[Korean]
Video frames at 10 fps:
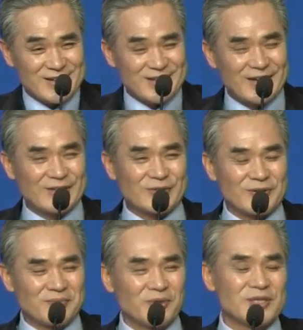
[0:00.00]
갈라져요.
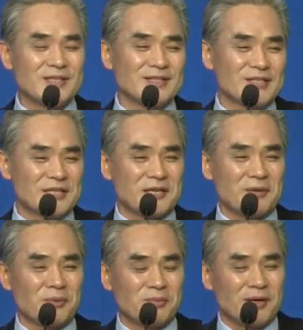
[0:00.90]
멋있는 쉽게
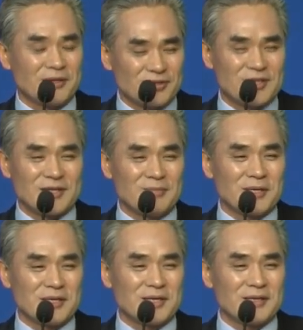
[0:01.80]
보면 아주 기가
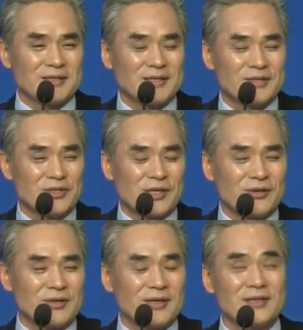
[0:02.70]
막히게
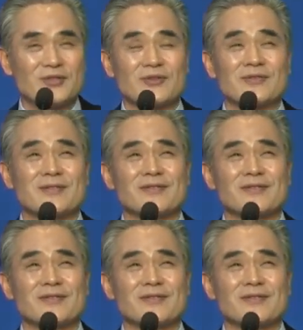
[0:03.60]
촬영을 해놨죠.